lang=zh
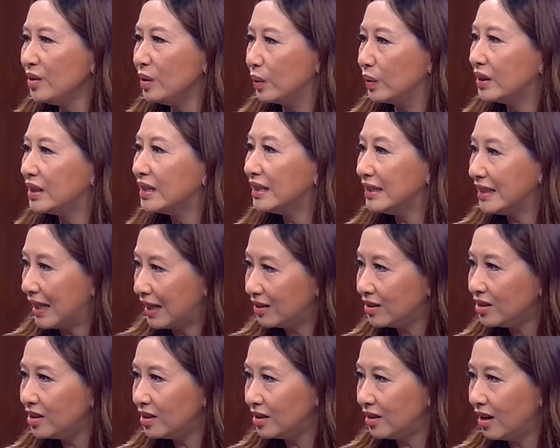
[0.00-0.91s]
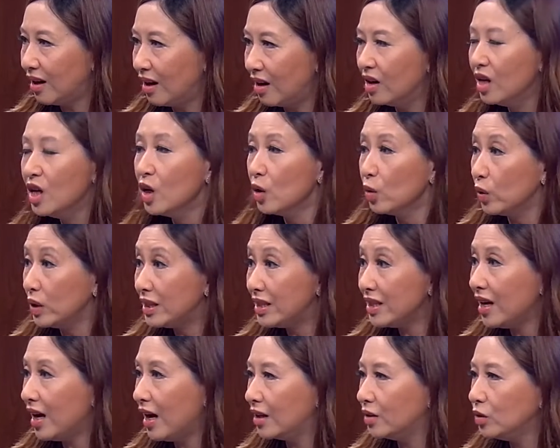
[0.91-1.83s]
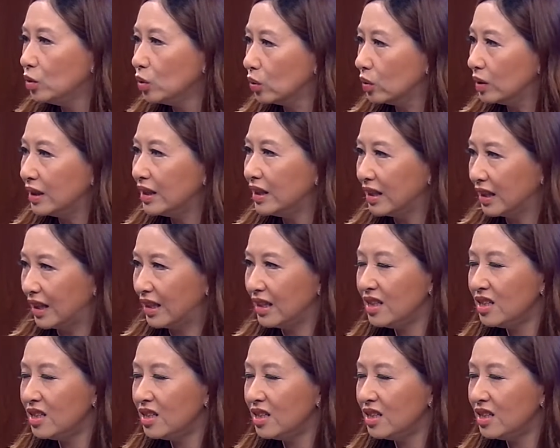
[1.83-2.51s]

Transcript: 有一个难题哈，我已经很努力。